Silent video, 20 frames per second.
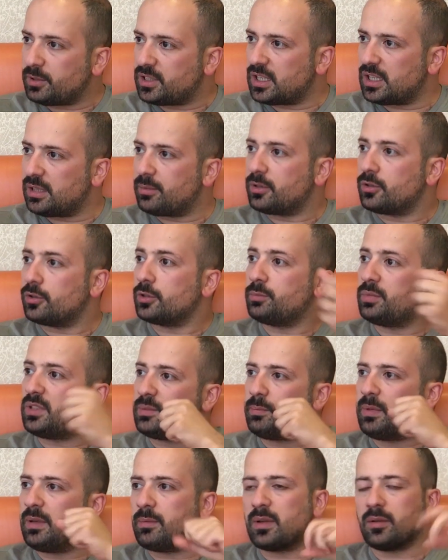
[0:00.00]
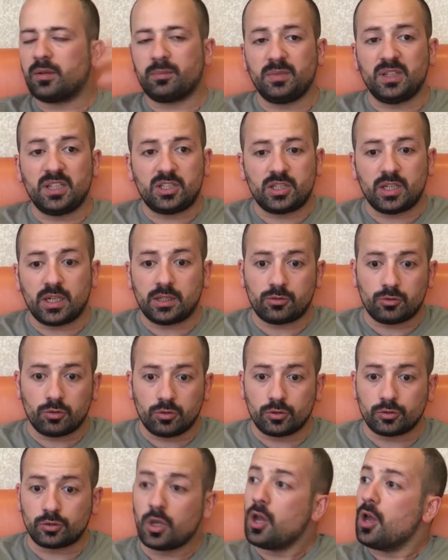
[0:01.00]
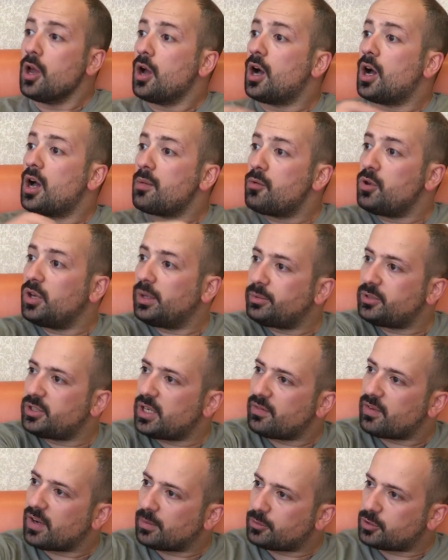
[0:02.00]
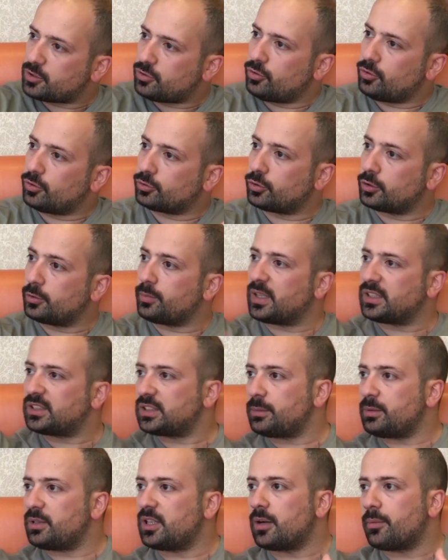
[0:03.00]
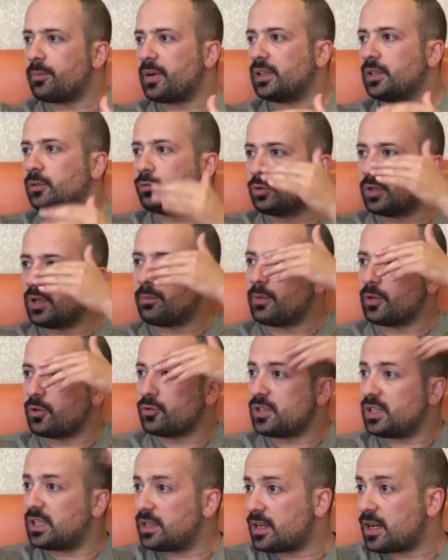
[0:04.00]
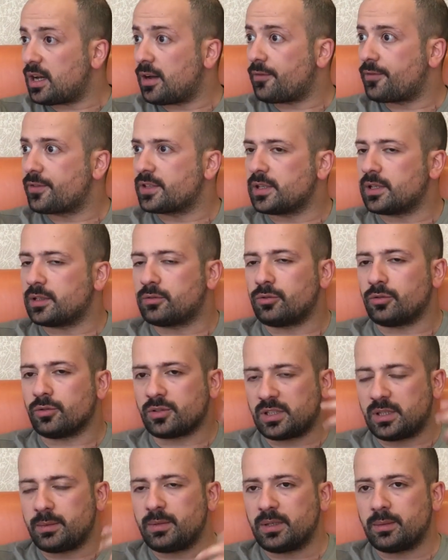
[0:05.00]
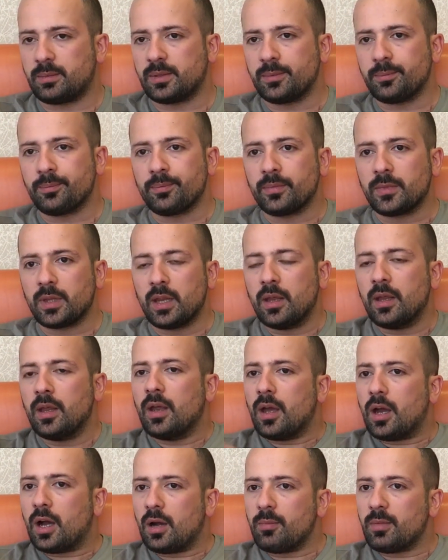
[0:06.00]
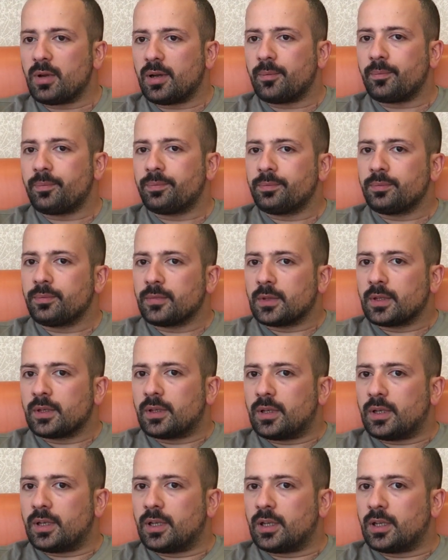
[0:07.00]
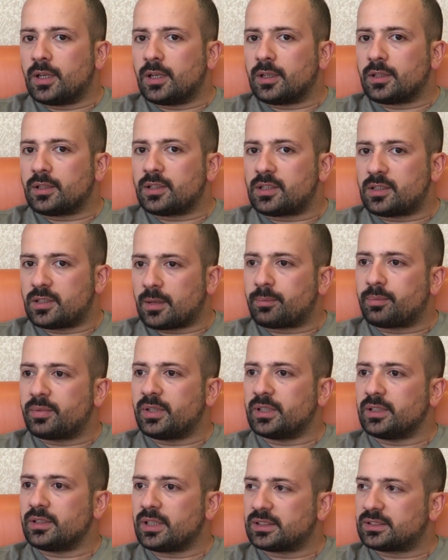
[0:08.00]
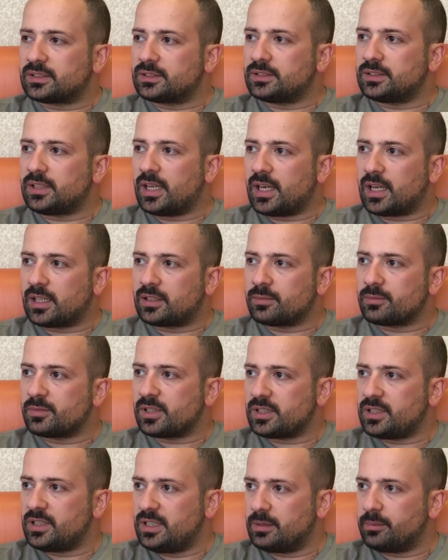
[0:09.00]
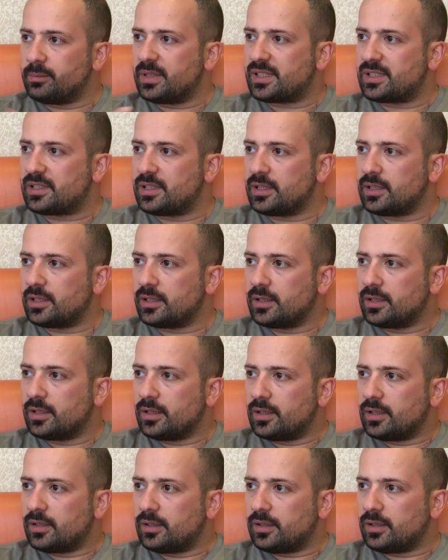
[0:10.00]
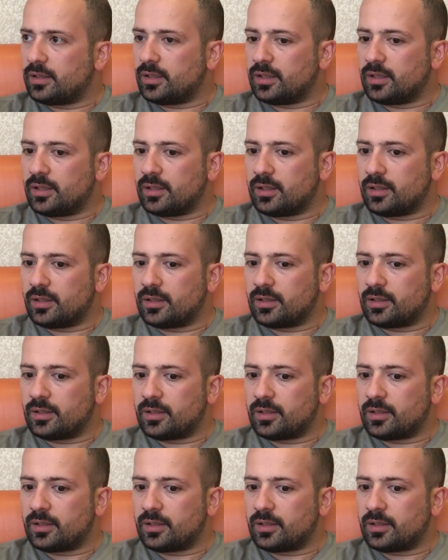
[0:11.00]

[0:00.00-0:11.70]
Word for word: Bir kelime görüyoruz, bir, bilmem ne. Bir içerik görüyoruz, aa böyle bir şey varmış diyoruz. Onu başka bir kampanyada kullanmak üzere hafıza yatıyoruz gibi gibi. Ama e, kitapların aslında hayatımıza girmesi, e,